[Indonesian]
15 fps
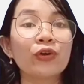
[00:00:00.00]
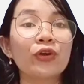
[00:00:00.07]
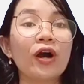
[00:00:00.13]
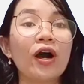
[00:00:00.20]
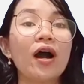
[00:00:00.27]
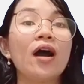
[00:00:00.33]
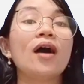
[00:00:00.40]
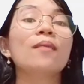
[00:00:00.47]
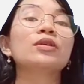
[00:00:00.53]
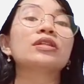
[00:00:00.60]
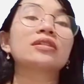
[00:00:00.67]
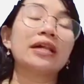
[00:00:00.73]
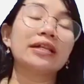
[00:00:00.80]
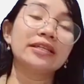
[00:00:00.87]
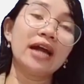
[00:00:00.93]
ya
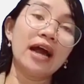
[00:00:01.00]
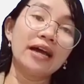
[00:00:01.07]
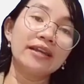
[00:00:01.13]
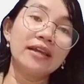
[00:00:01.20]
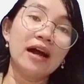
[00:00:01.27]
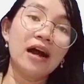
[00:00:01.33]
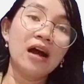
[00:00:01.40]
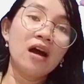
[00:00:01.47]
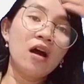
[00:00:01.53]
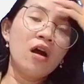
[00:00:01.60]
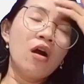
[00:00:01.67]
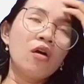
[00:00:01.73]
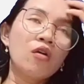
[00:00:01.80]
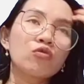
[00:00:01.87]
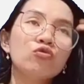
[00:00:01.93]
misalnya ada
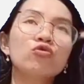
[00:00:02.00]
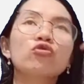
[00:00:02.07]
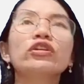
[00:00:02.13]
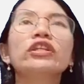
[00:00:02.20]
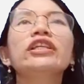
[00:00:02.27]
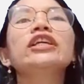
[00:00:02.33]
guru